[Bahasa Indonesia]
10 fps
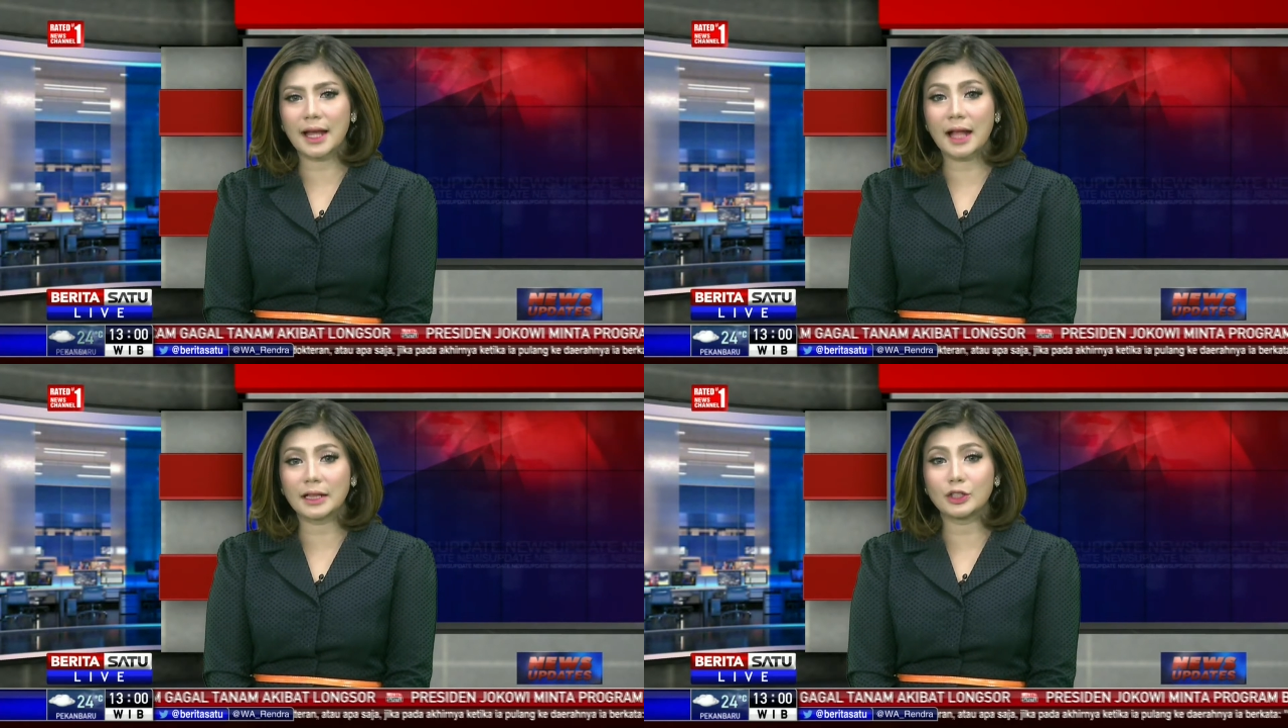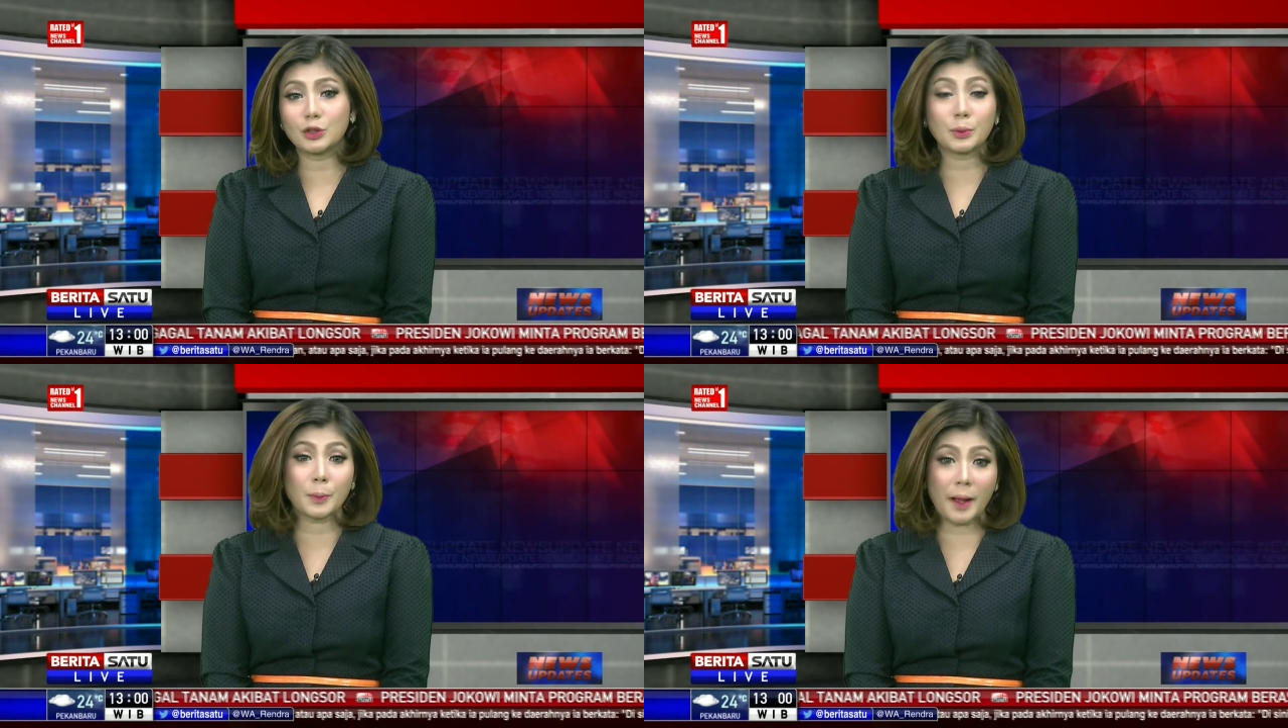hal
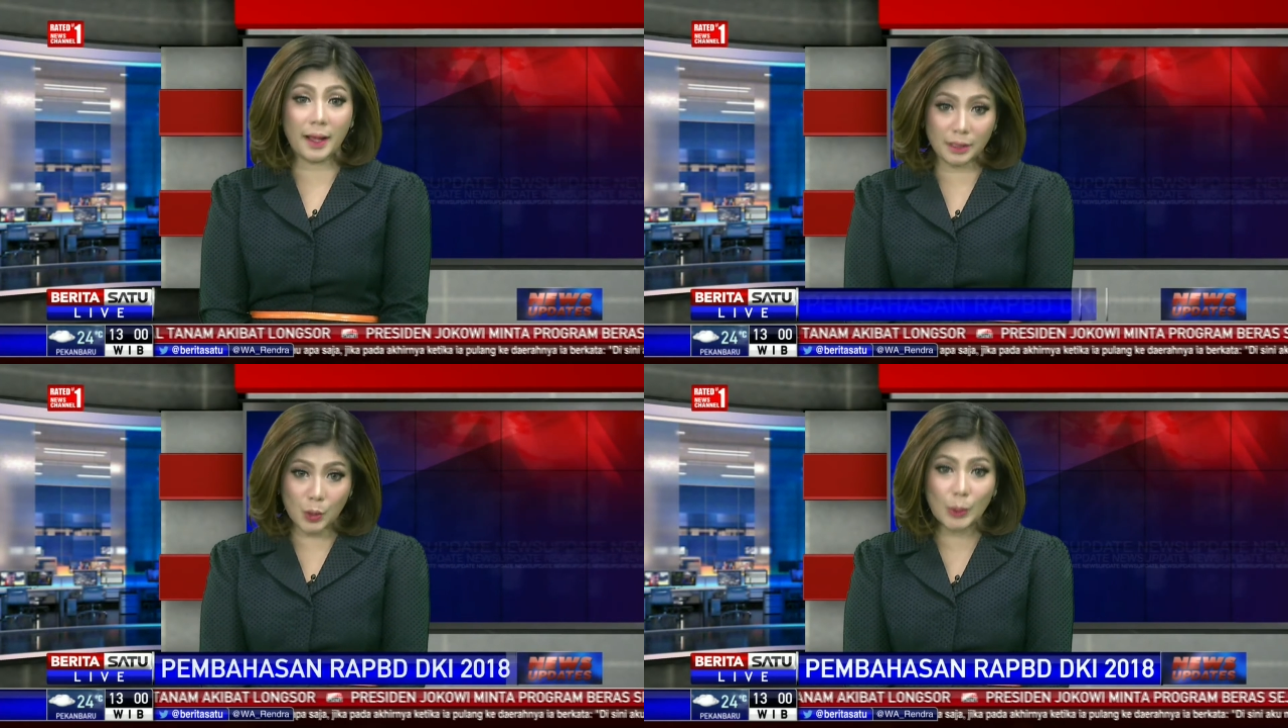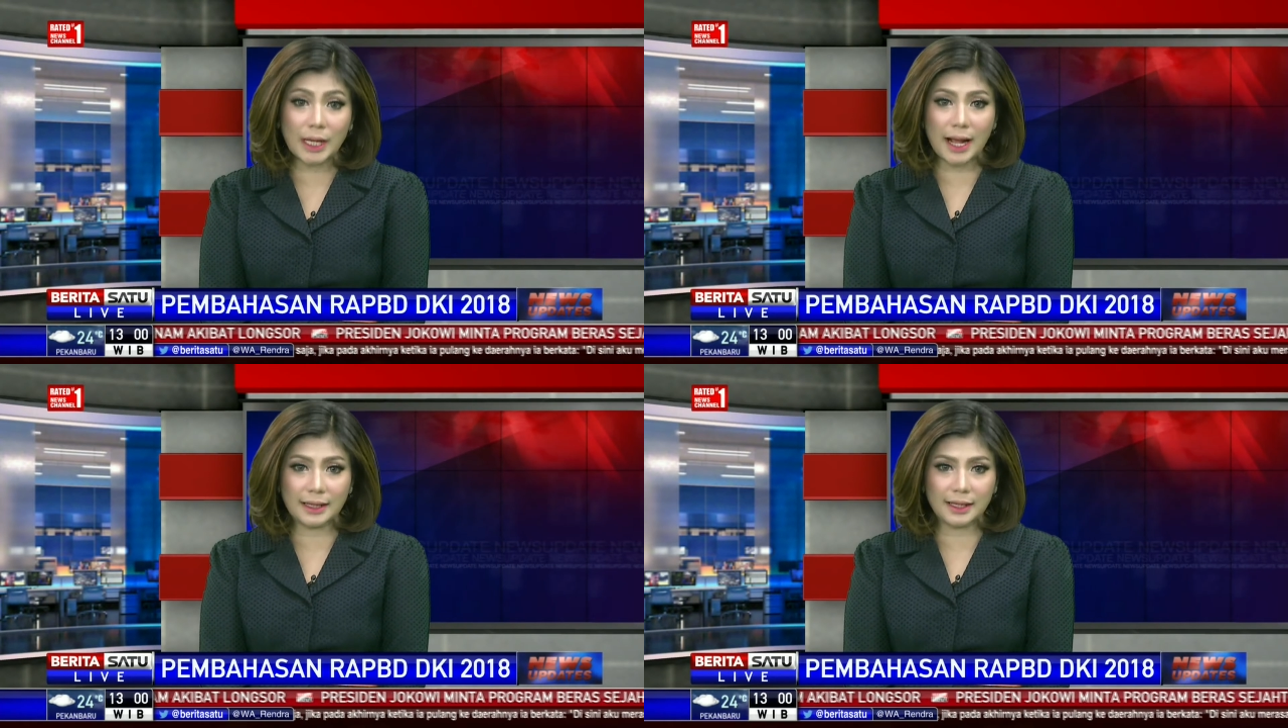itu merupakan
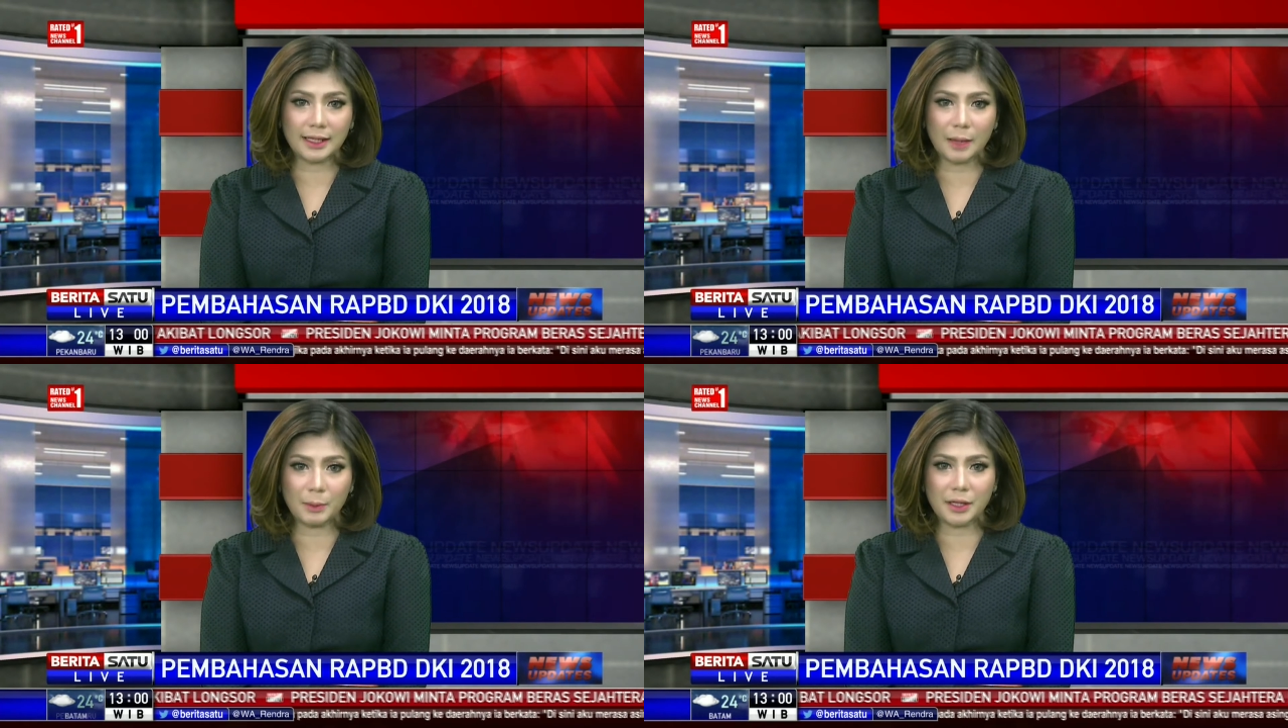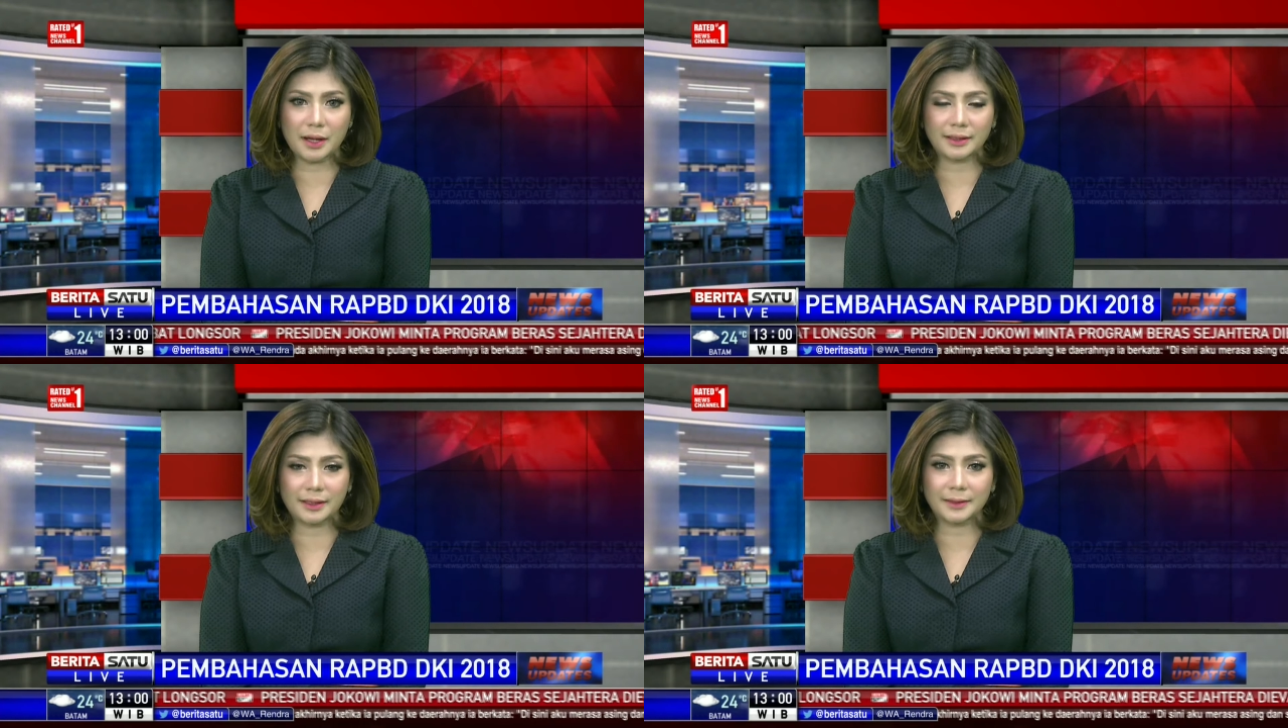kewenangan dari
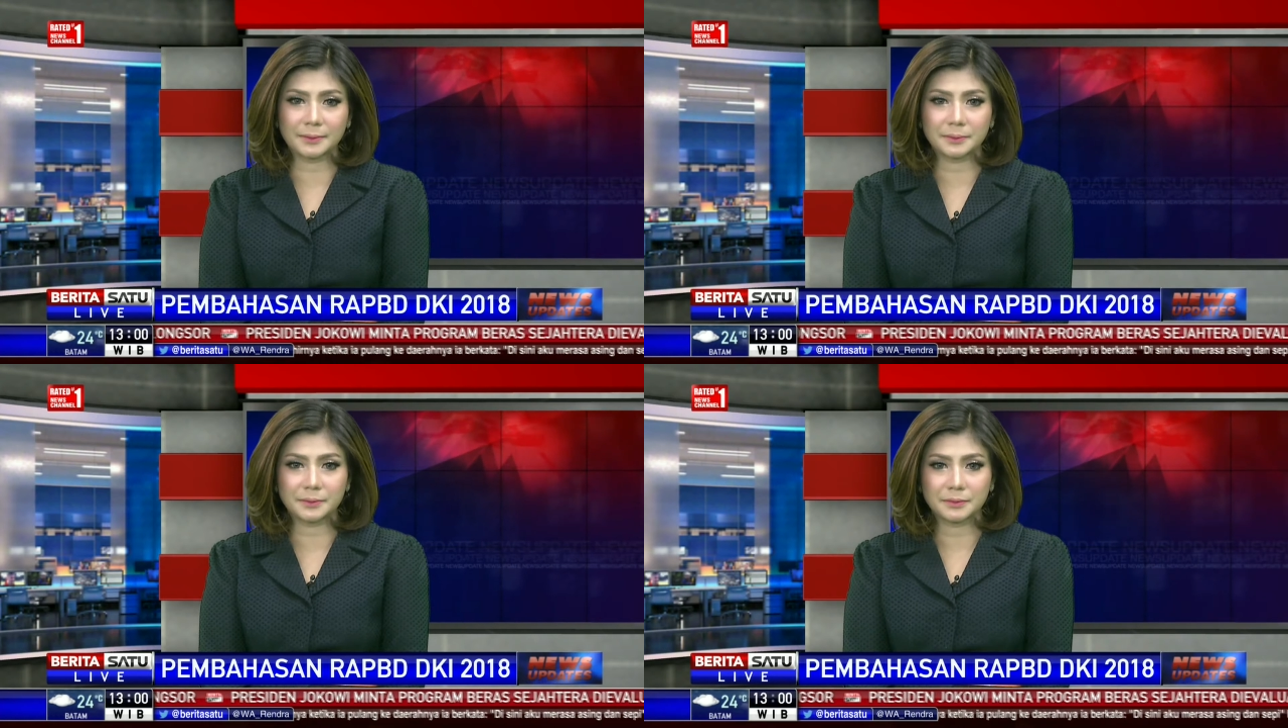Kemendagri.